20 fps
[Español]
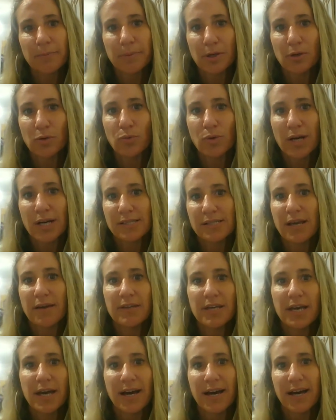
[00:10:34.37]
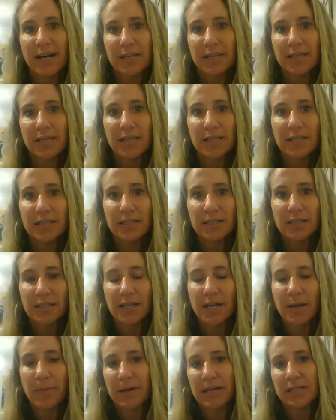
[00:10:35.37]
pero nunca sabía a quién
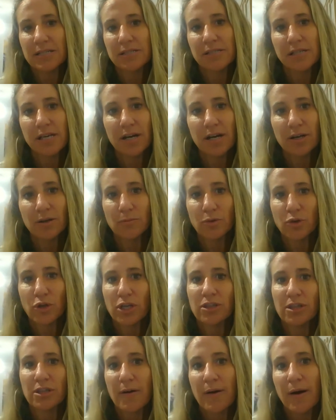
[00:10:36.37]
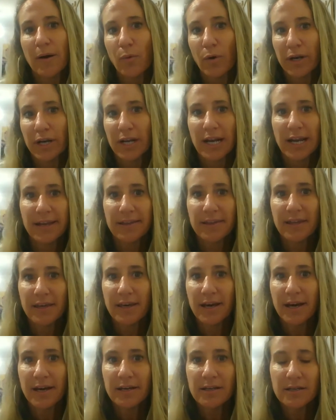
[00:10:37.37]
y le parecía como que estaba buena la
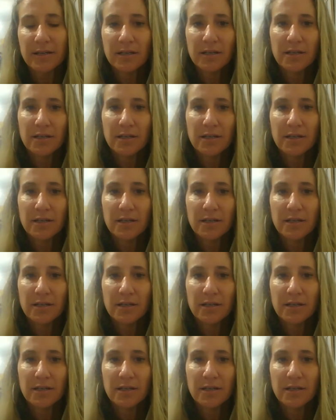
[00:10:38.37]
idea.